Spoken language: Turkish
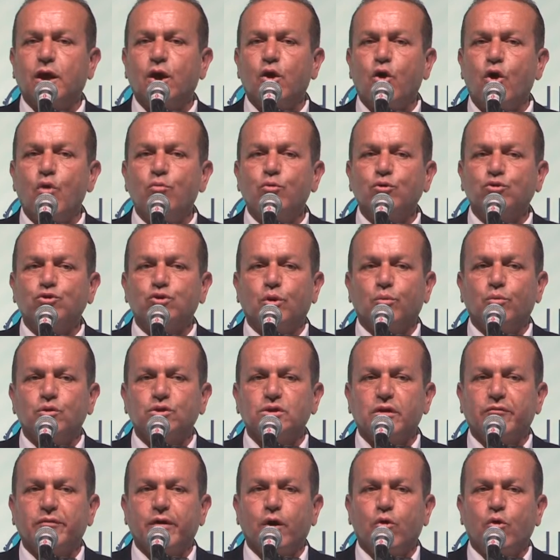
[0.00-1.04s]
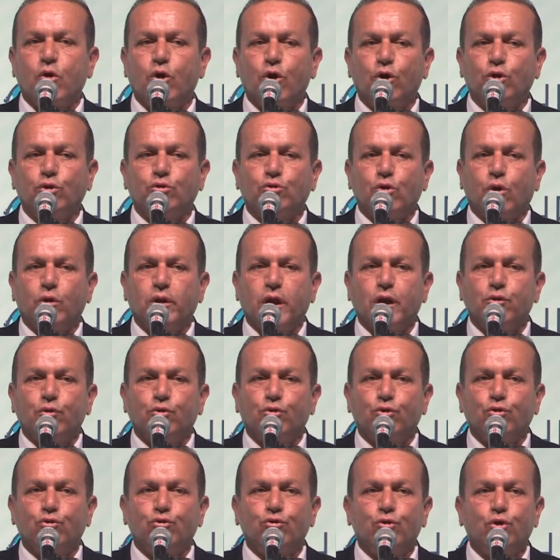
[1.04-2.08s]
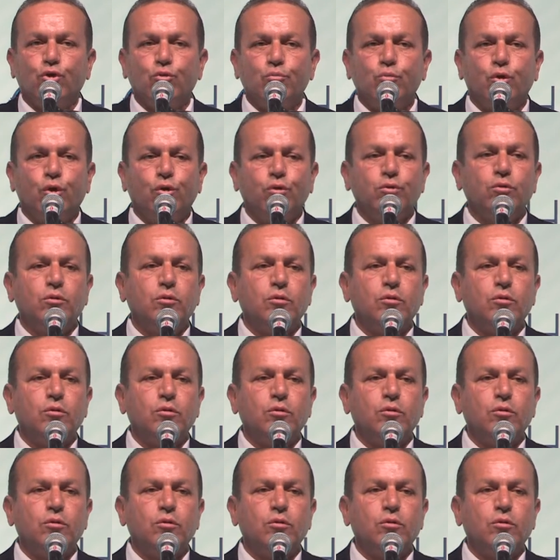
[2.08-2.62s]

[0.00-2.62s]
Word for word: omuz omuzda ve kol kola yürüdüğümün